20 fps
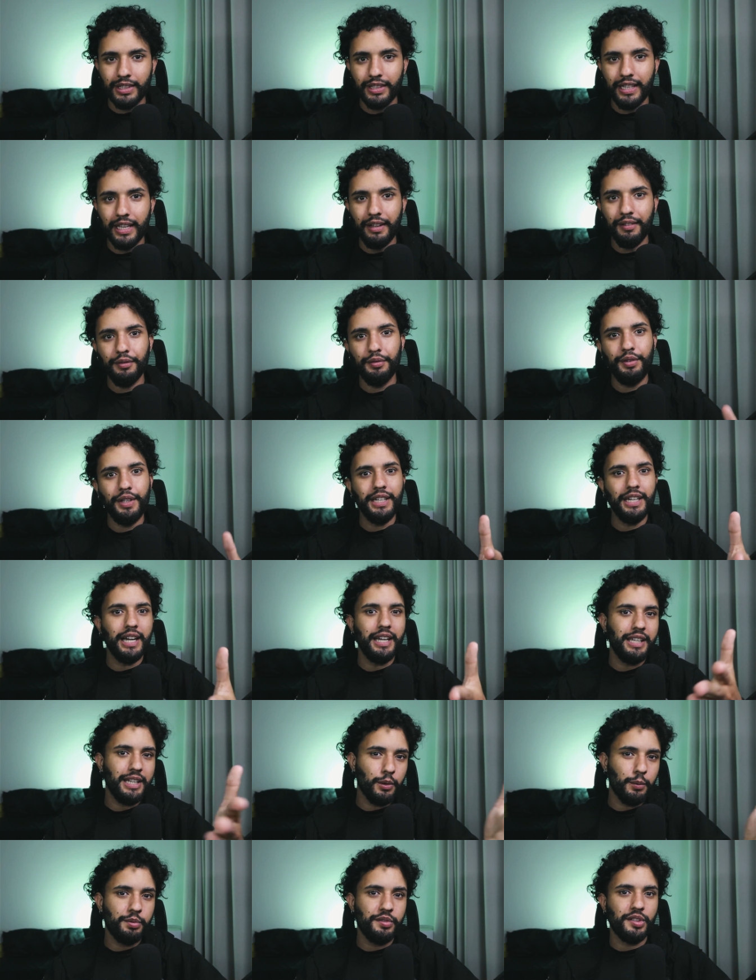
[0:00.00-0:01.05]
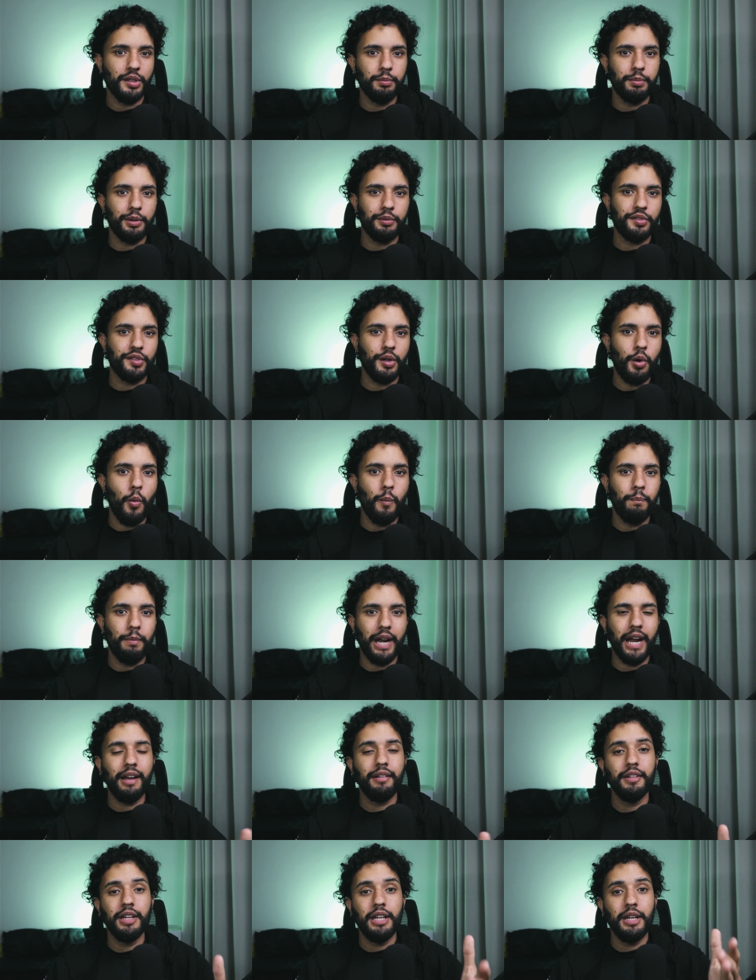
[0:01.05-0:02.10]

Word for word: né? Fica aí a opção para você comprar.